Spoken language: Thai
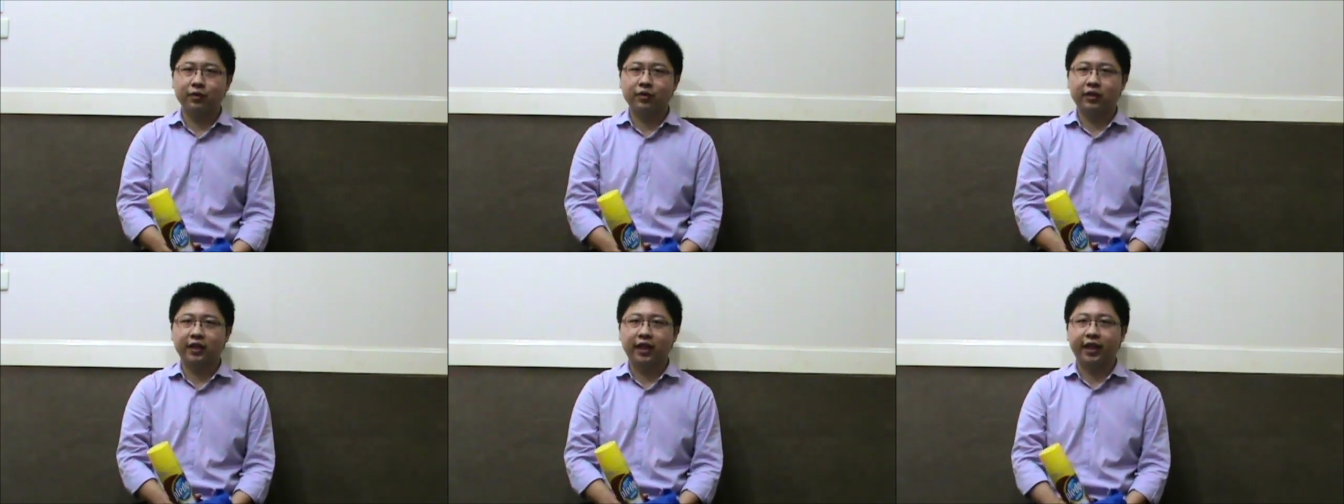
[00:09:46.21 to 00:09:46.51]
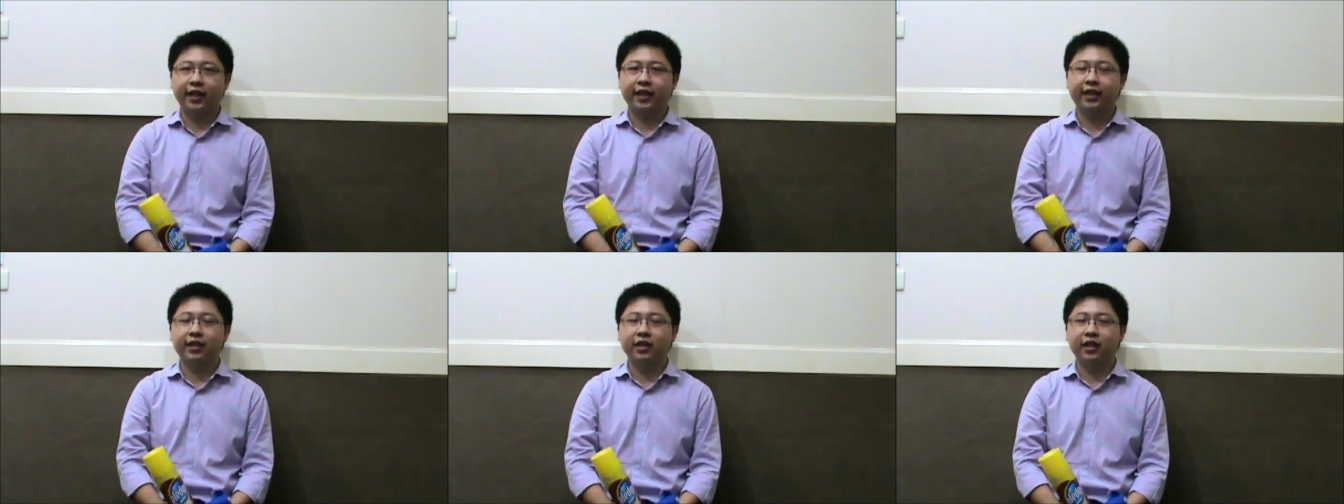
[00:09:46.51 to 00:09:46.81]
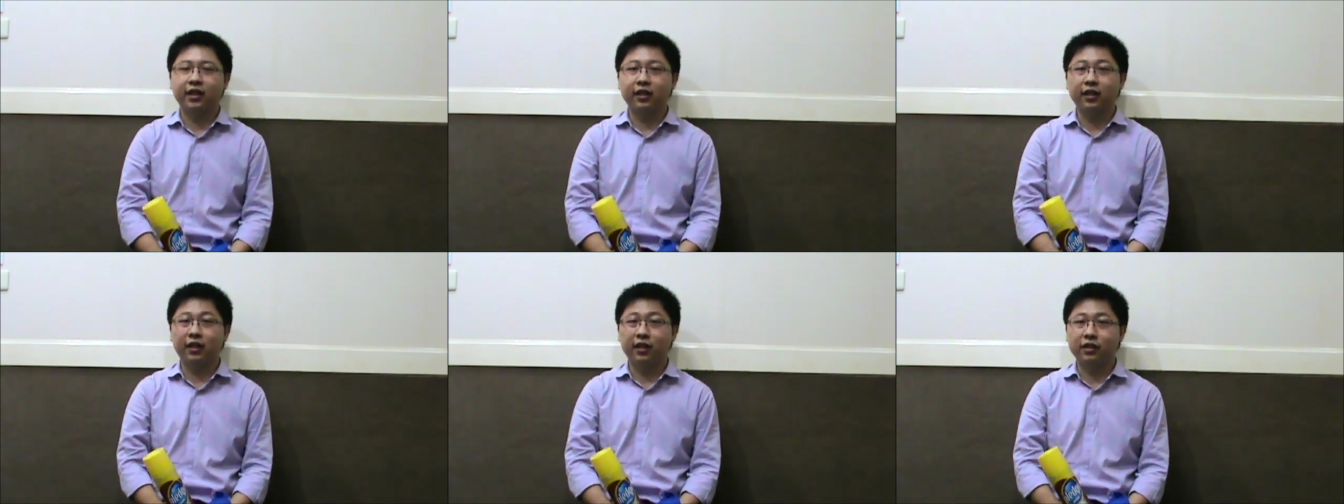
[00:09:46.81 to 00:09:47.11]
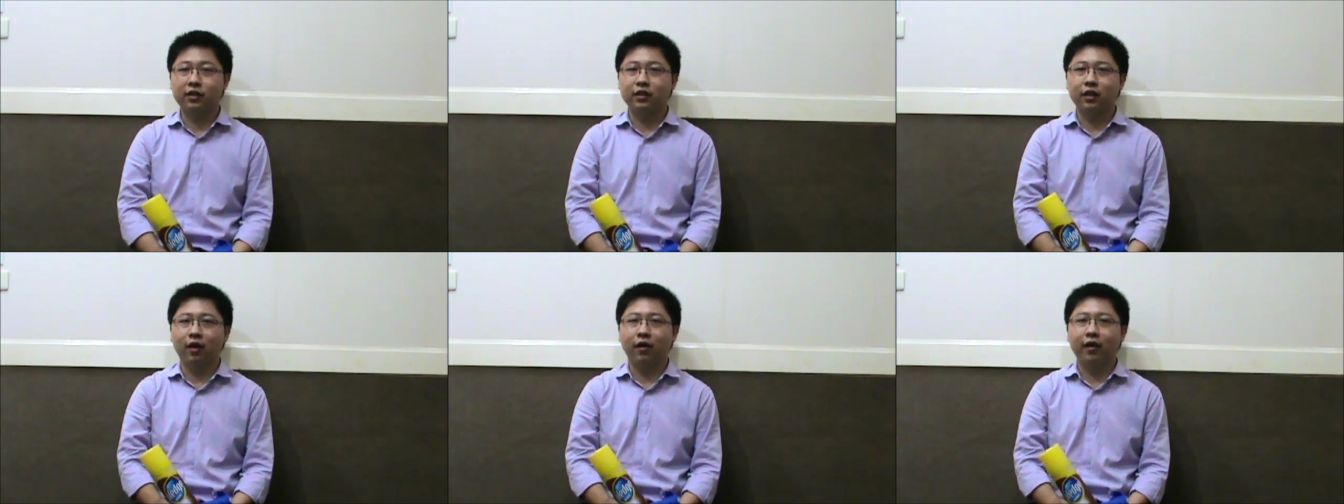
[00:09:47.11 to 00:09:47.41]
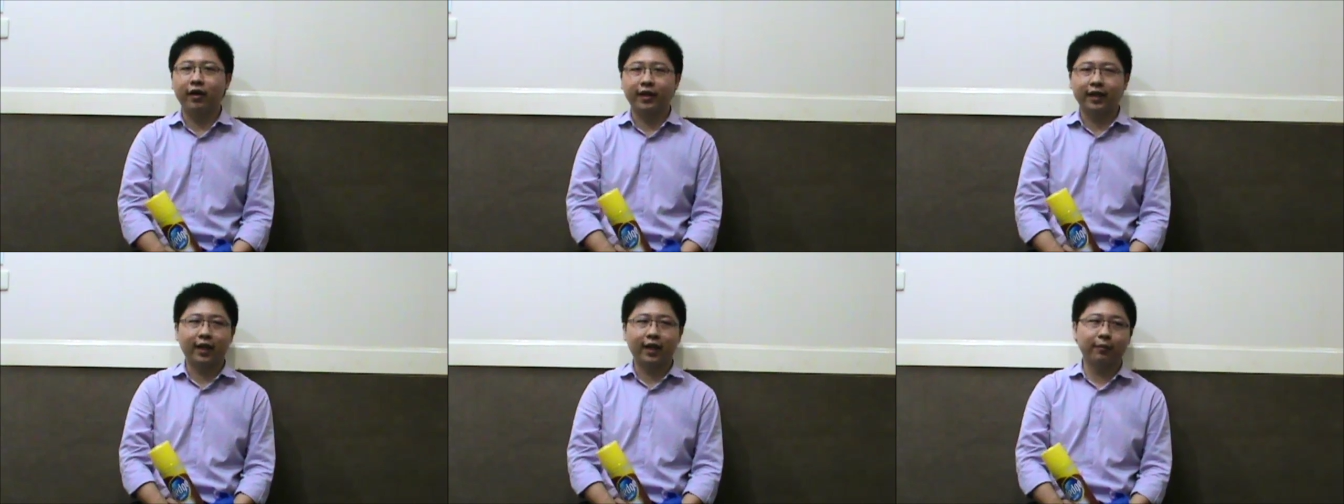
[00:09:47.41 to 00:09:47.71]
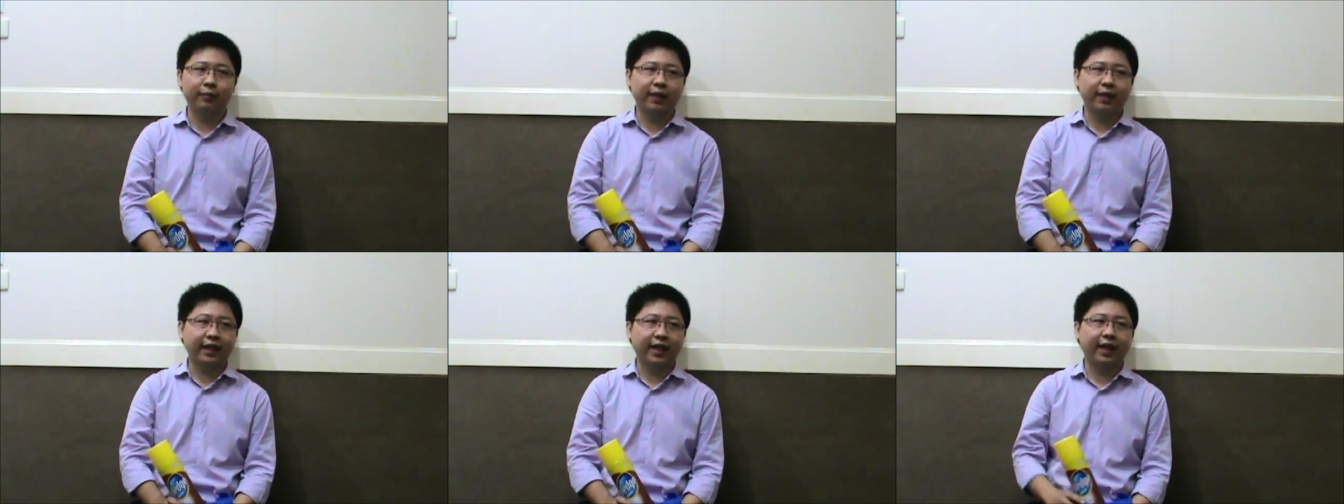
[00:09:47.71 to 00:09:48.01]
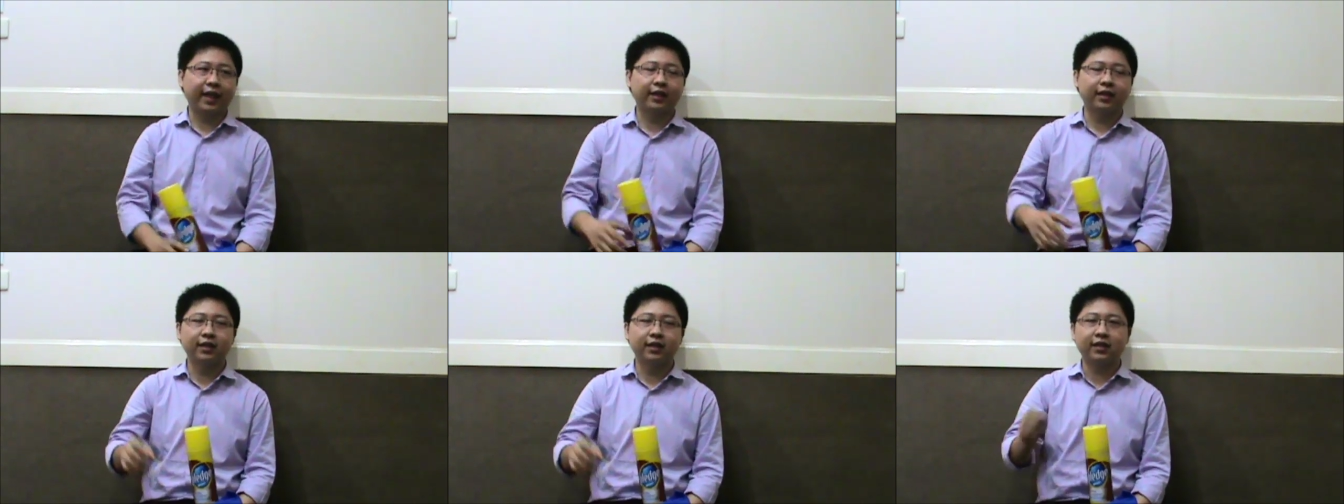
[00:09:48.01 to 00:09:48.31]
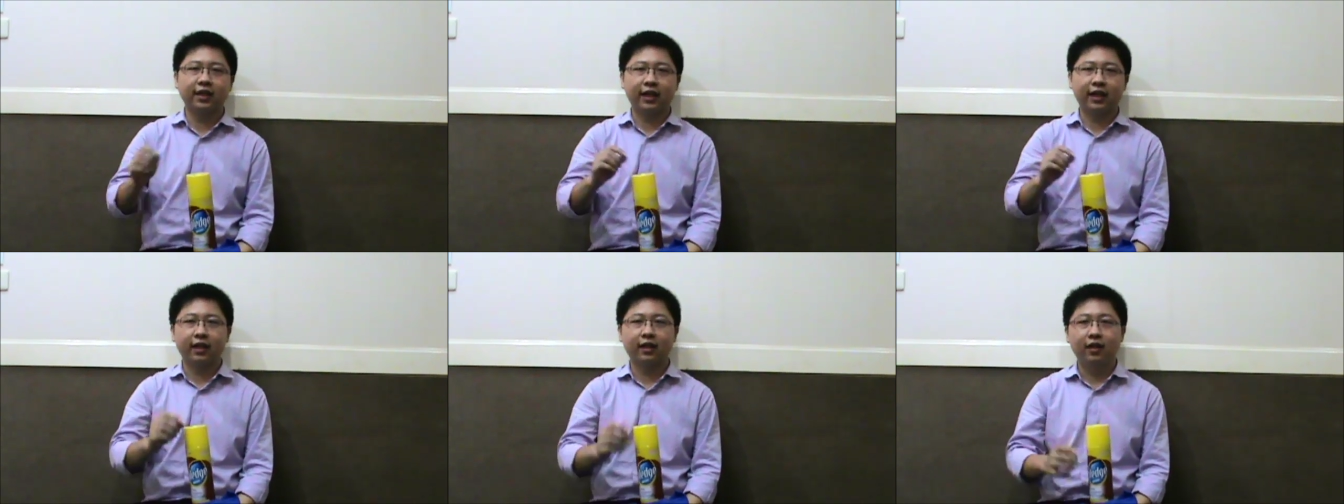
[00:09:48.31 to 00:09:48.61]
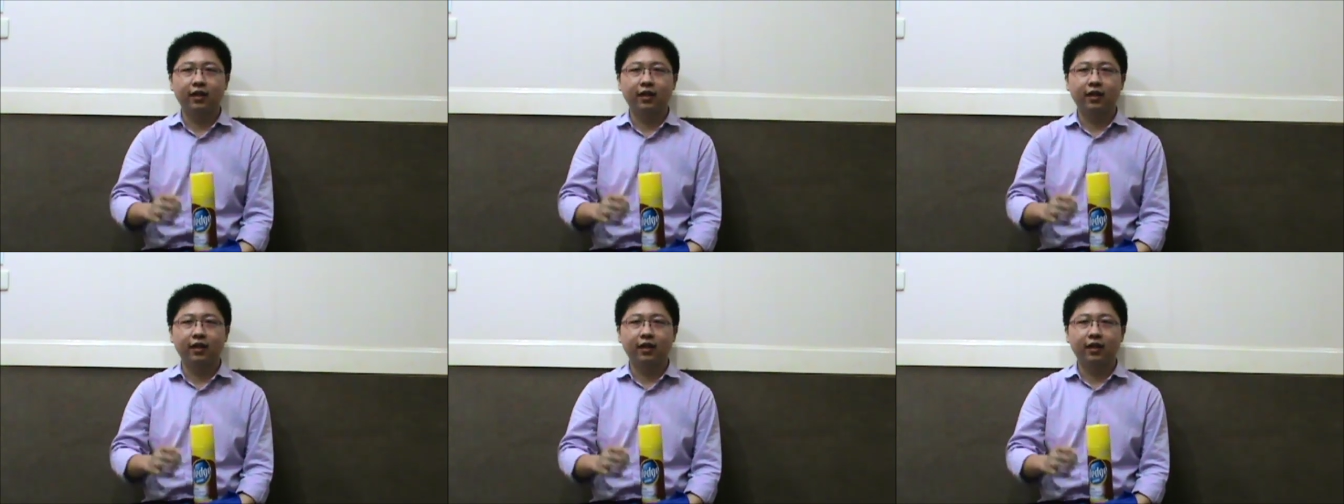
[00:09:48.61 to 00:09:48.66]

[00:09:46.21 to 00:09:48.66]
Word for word: ใช้ English Oil นะครับในการที่จะ